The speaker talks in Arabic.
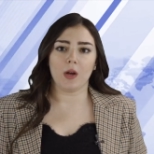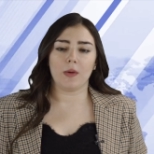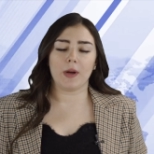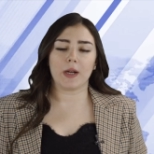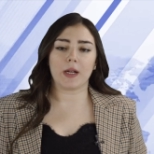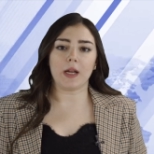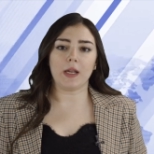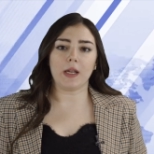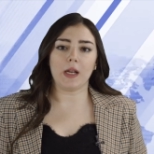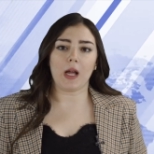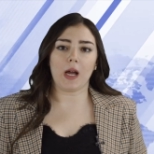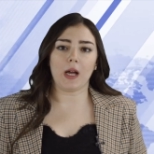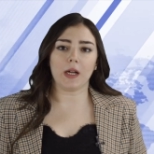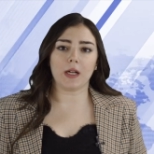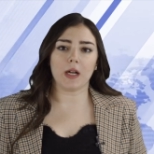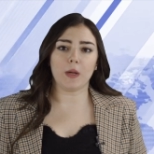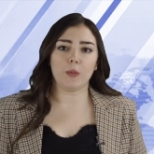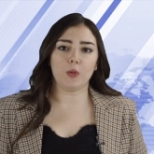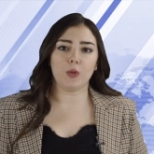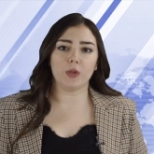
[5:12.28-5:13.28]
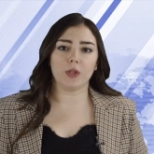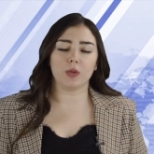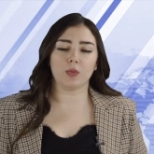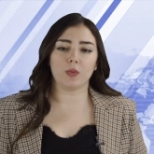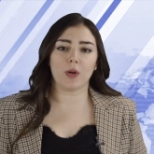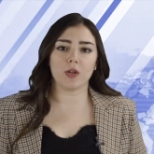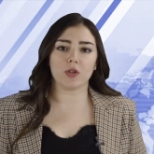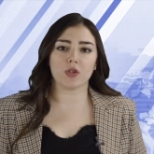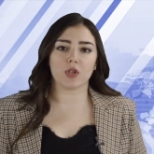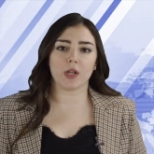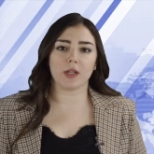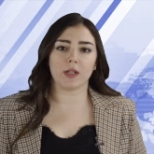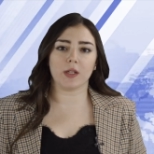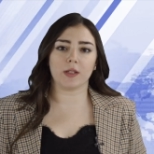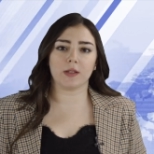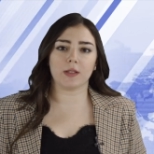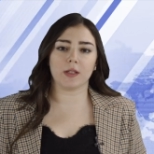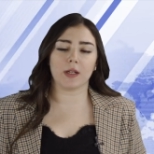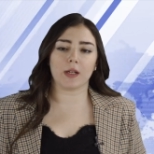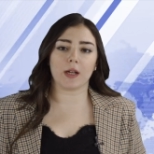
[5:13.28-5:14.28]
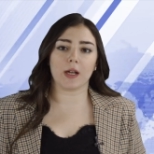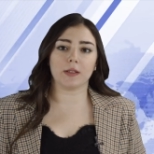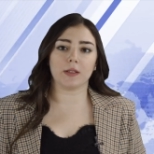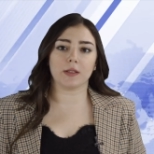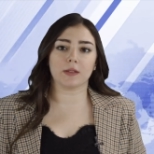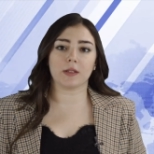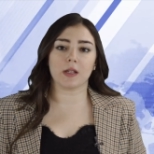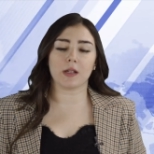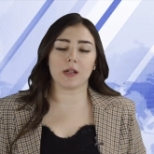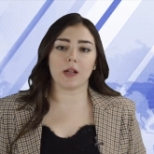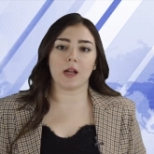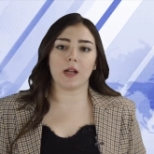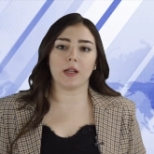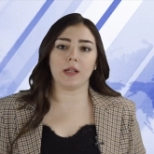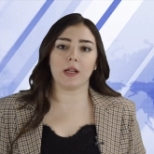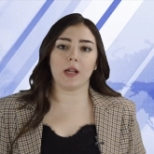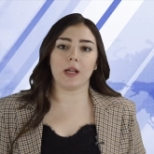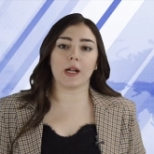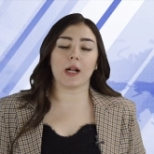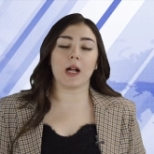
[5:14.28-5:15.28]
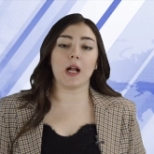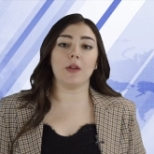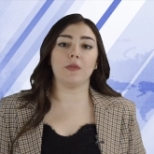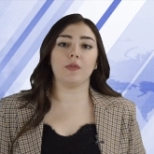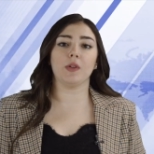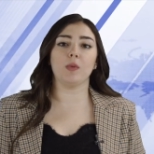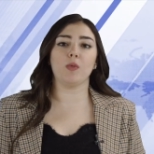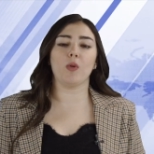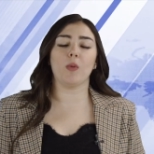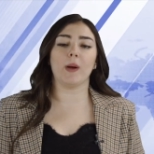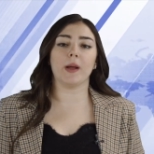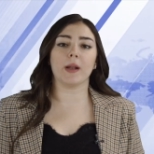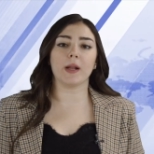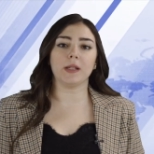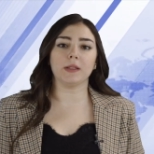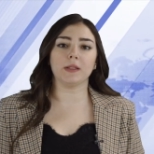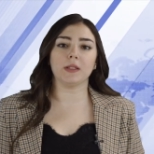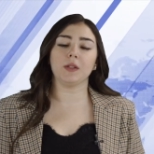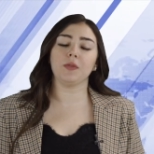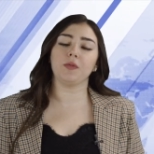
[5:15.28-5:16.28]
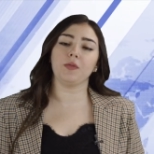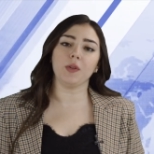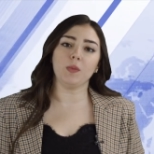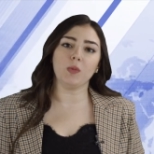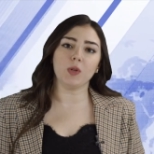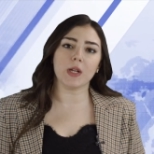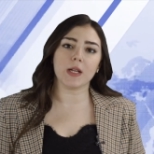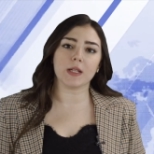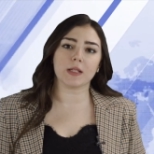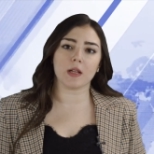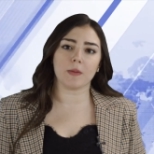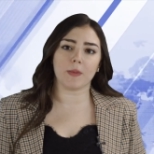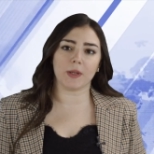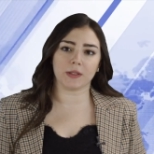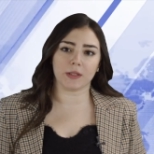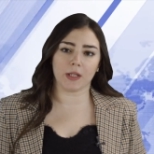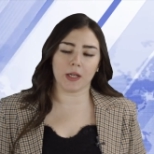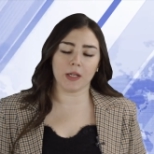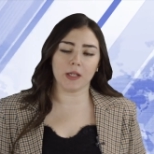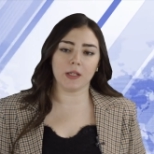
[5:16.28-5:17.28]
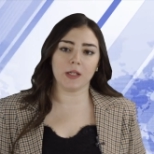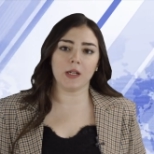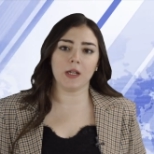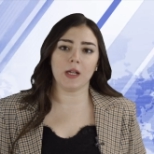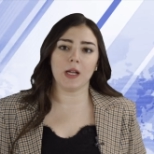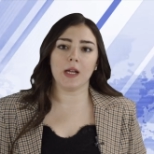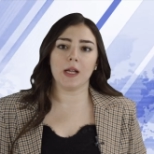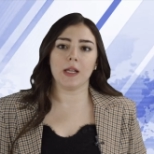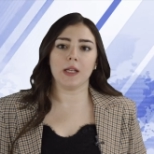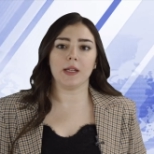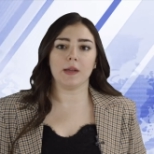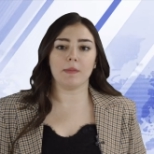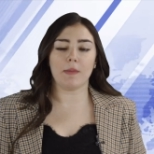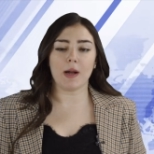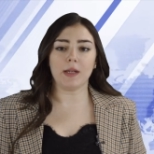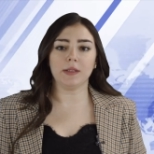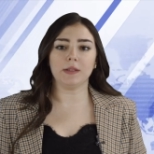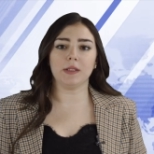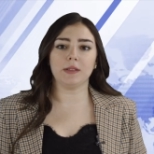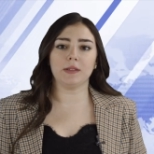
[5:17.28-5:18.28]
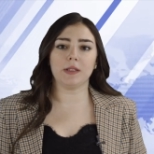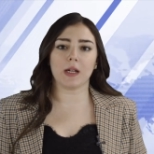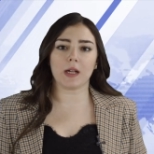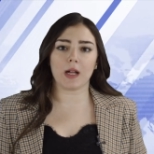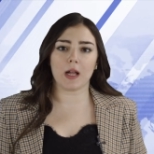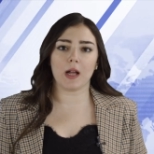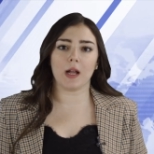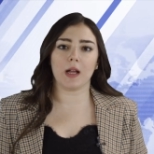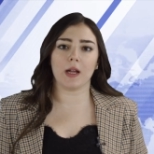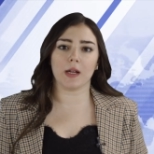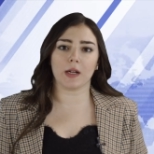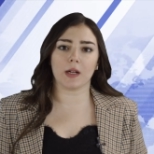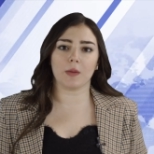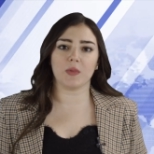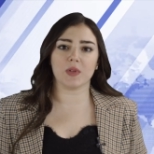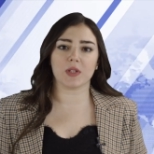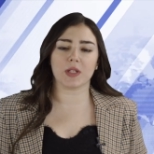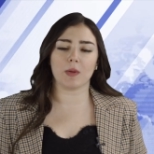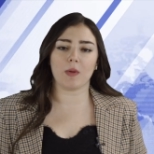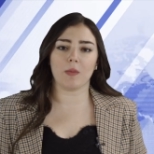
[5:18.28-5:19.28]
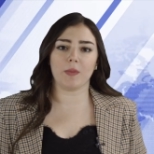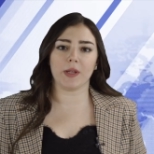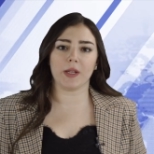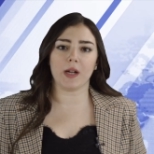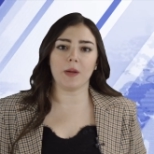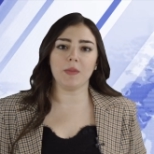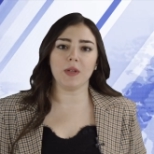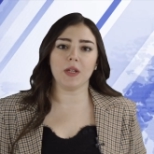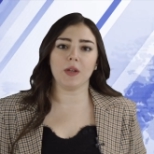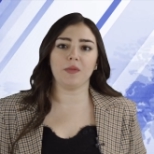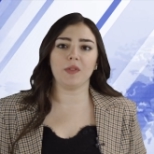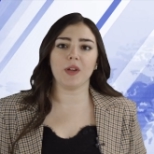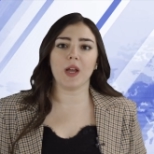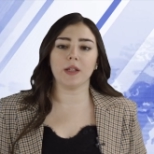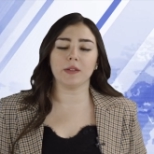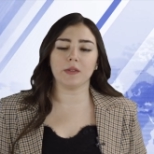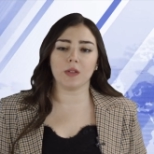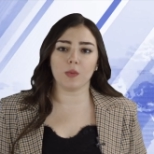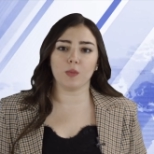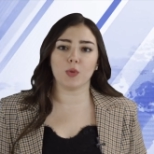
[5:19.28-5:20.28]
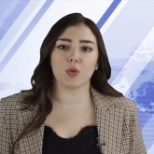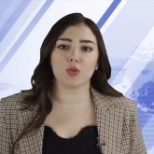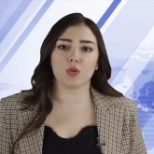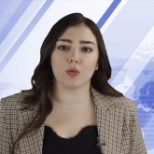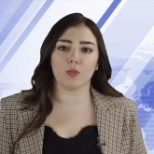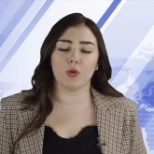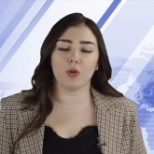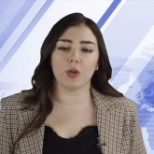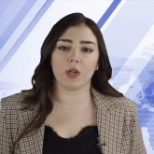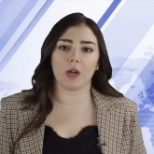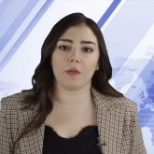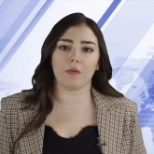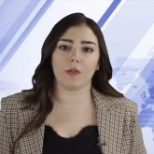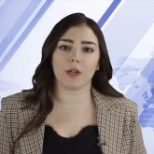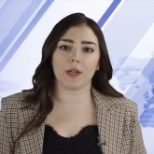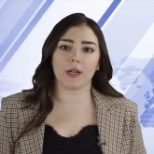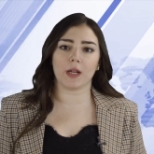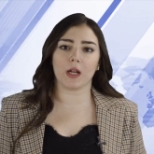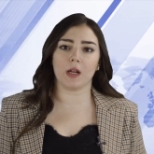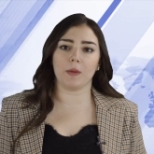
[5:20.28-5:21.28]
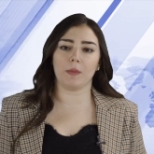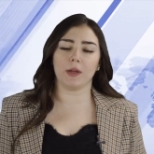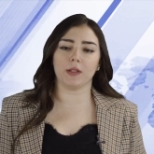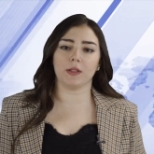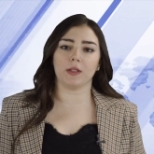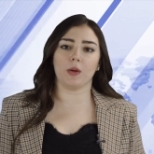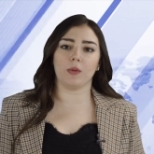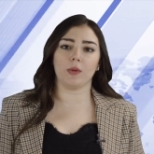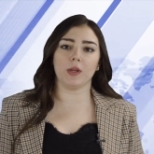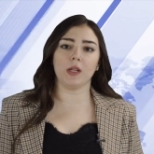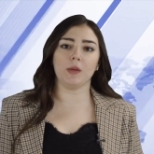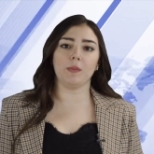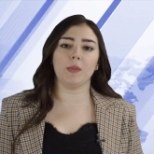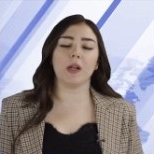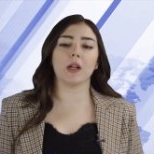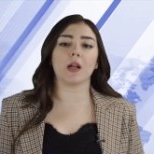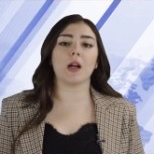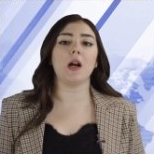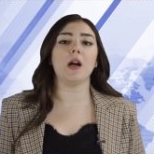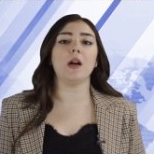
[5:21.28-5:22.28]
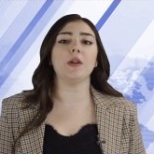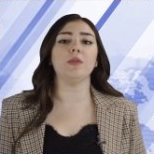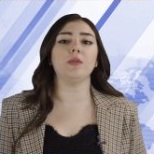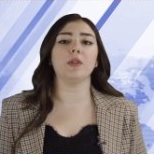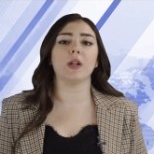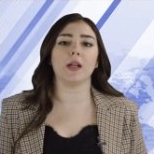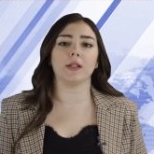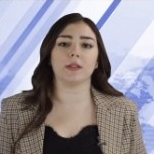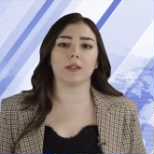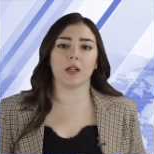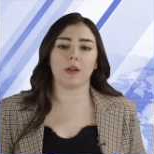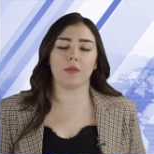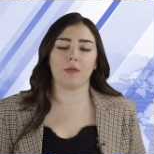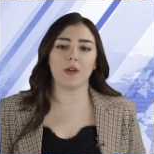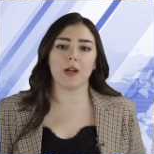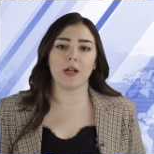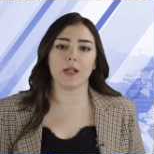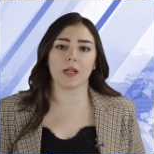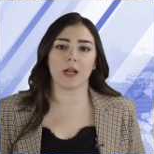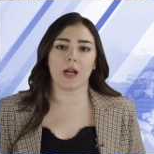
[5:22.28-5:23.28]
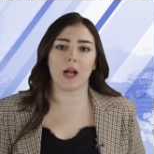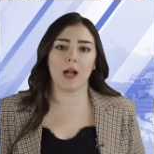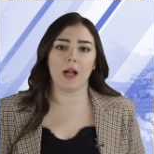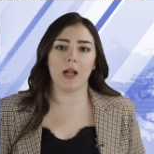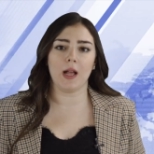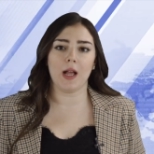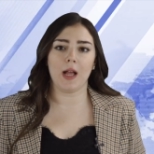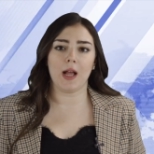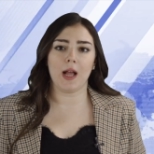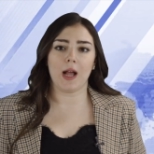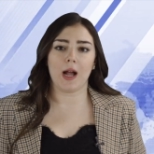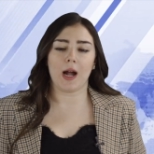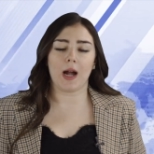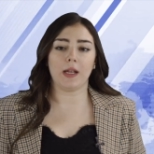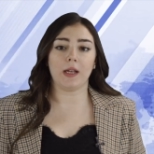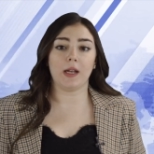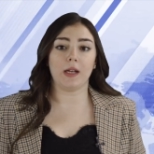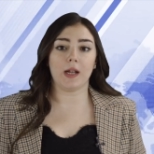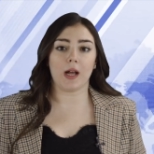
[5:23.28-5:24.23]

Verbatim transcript: وكان الحكم رضوان جيد قد اضطر إلى إيقاف المباراة في مناسبتين لبعض الدقائق بسبب رمي فئة من جمهور الفريق البيضاوي بالقارورات الفارغة على